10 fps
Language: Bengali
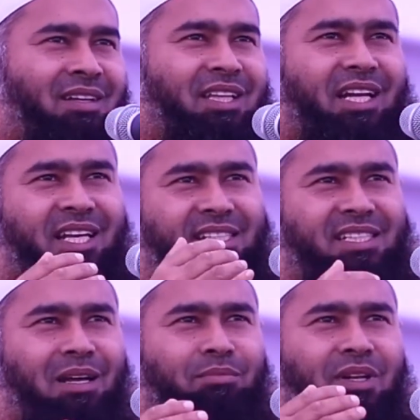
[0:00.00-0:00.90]
তার
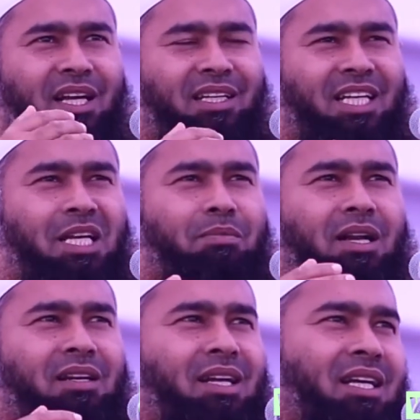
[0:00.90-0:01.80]
ইসলাম নাই
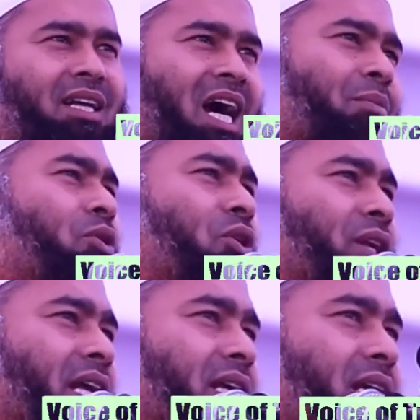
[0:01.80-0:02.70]
ইমান নাই আমুলও
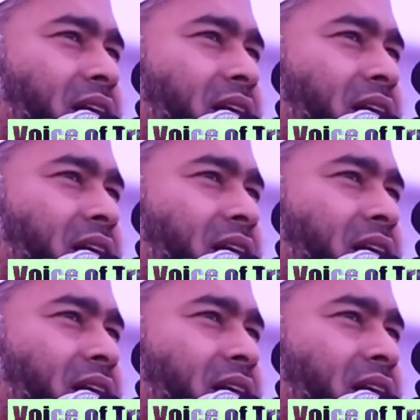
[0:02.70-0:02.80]
নাই